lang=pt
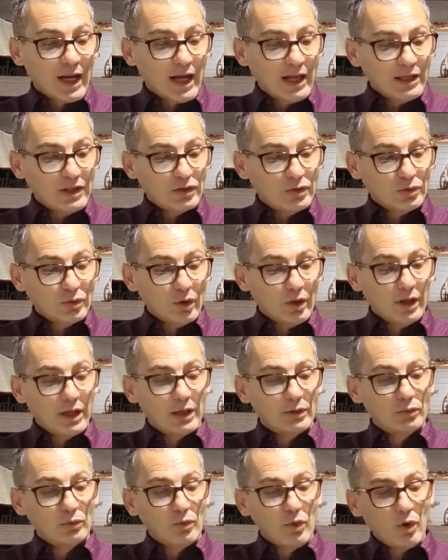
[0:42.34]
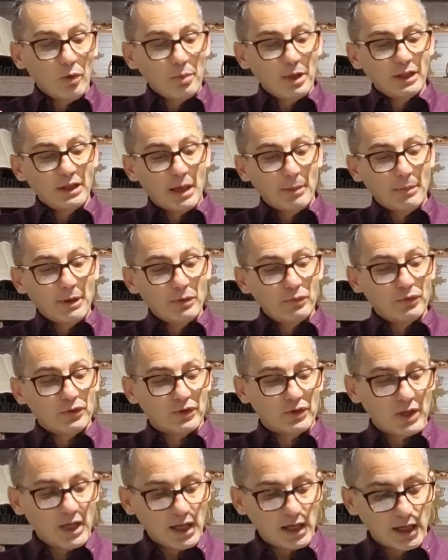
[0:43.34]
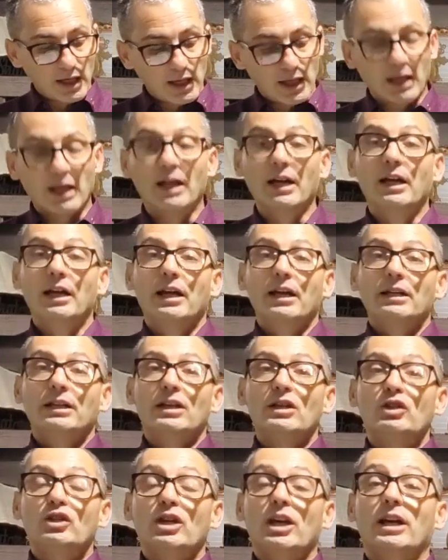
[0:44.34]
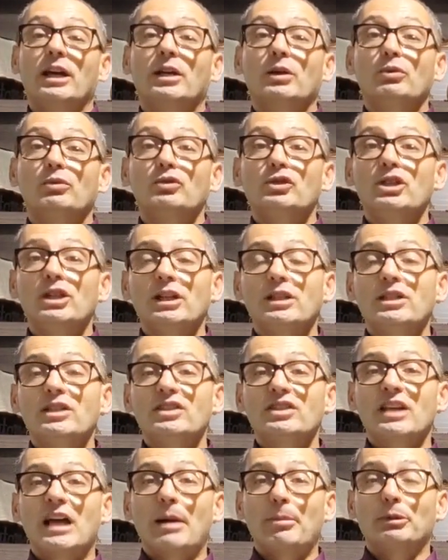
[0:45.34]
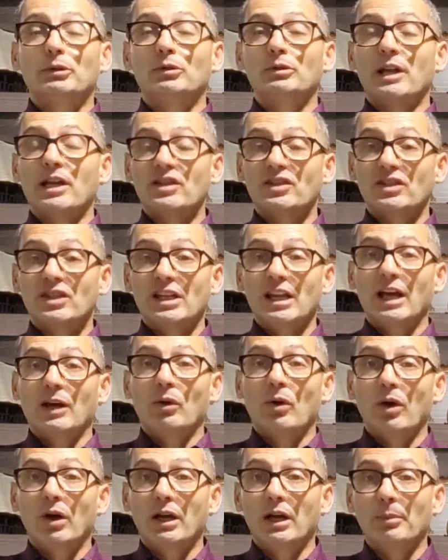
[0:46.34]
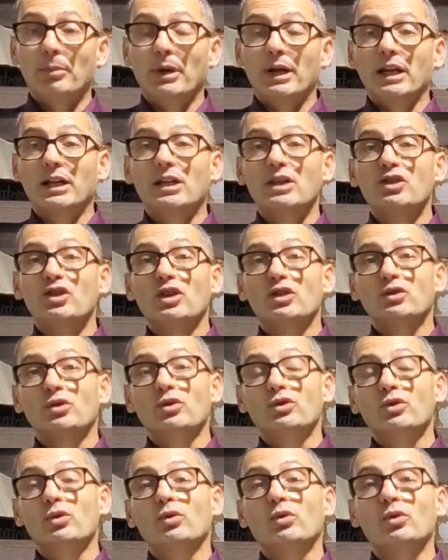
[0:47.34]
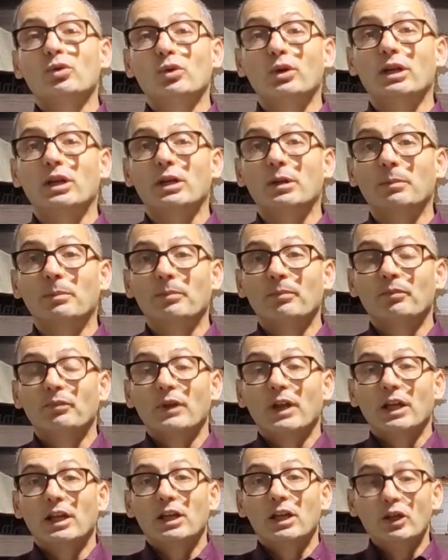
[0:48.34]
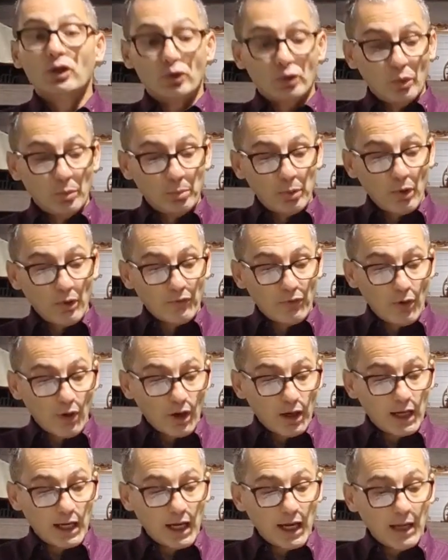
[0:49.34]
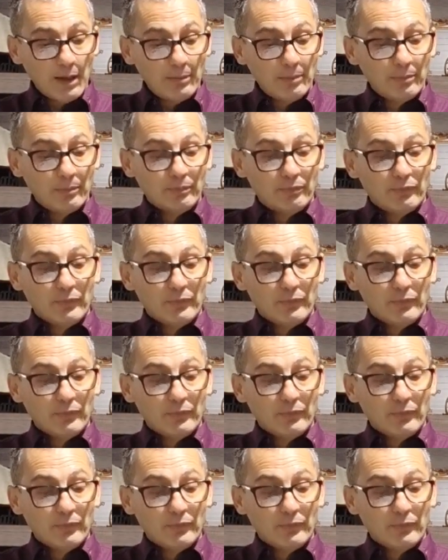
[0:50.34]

a história do homem da mão seca que chega num dia de sábado na sinagoga para que Jesus o cure. Isto provoca